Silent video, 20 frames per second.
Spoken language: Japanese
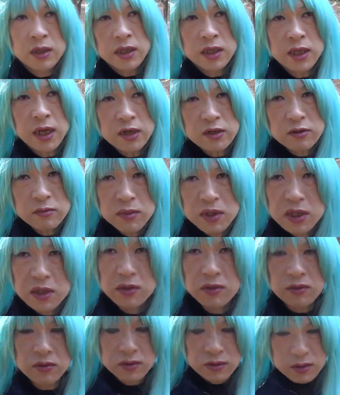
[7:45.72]
100
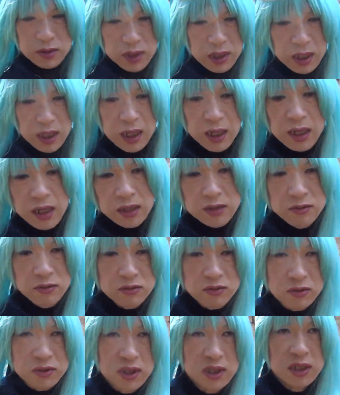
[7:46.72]
メートル上がる
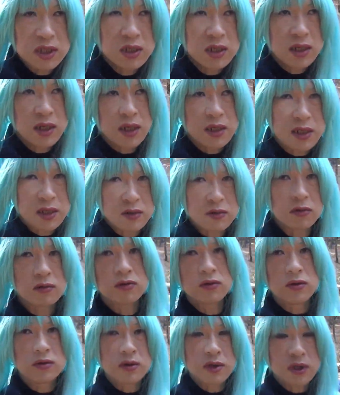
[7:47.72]
ごとに
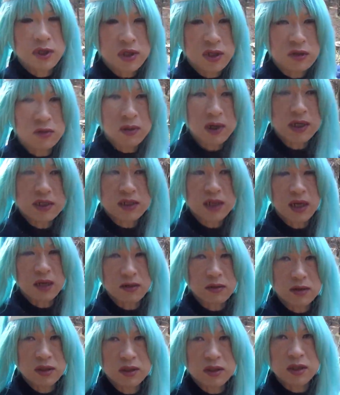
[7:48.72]
0.6度気温が下が
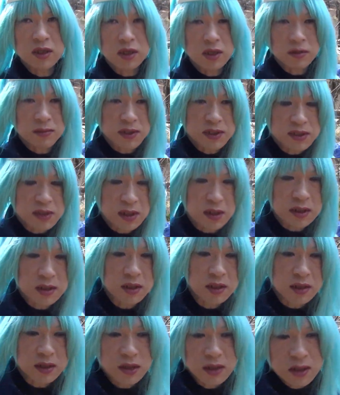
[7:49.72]
るって言いますから
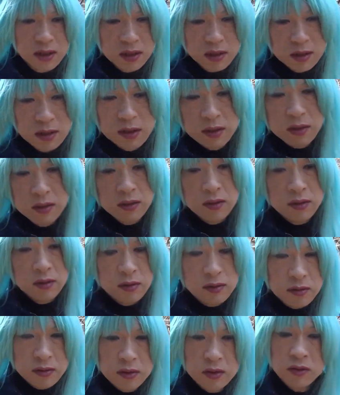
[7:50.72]
ね。
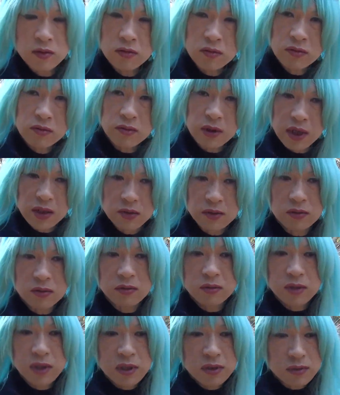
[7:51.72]
今日は予
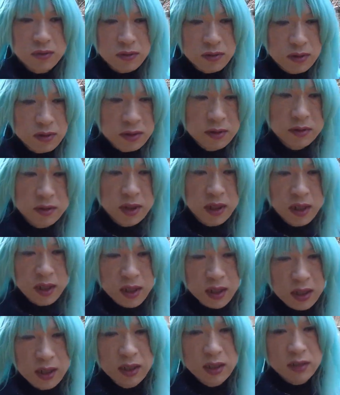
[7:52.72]
報だと、なん
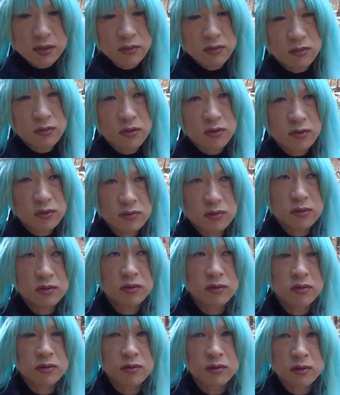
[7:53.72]
か東京
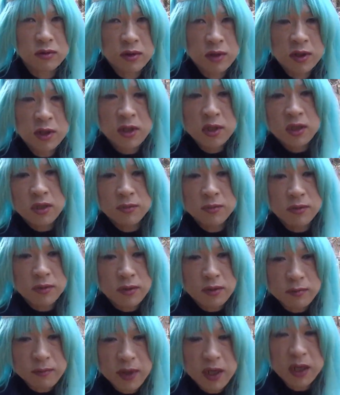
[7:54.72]
の方、う
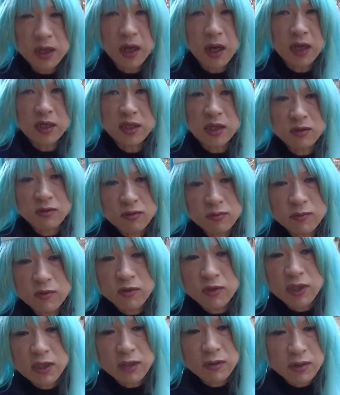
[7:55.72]
ん、まあ、肌の
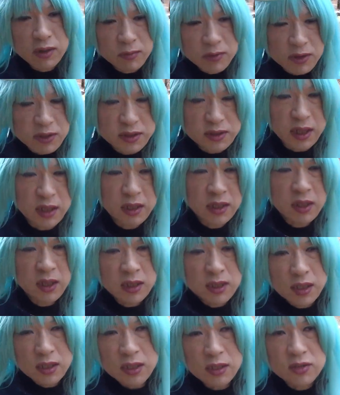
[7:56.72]
も似たようなもんですか、
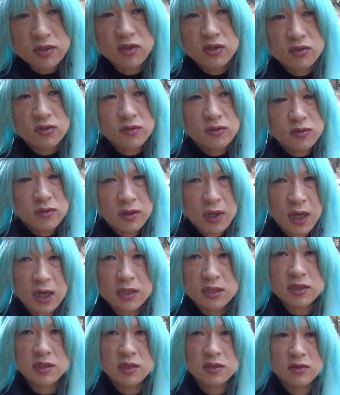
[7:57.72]
大体
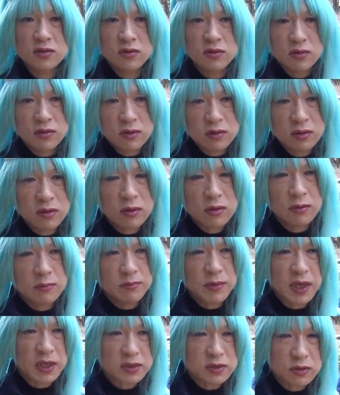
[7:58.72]
18度、
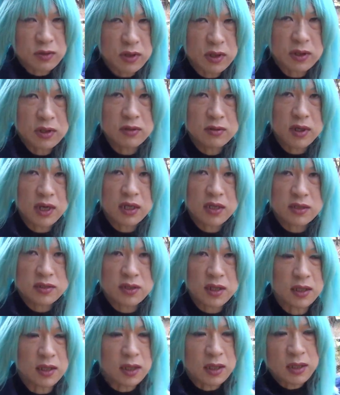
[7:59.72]
まあ、それぐらいです
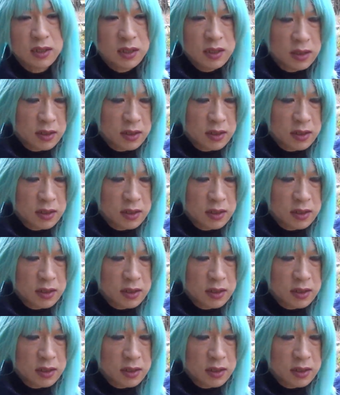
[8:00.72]
かね。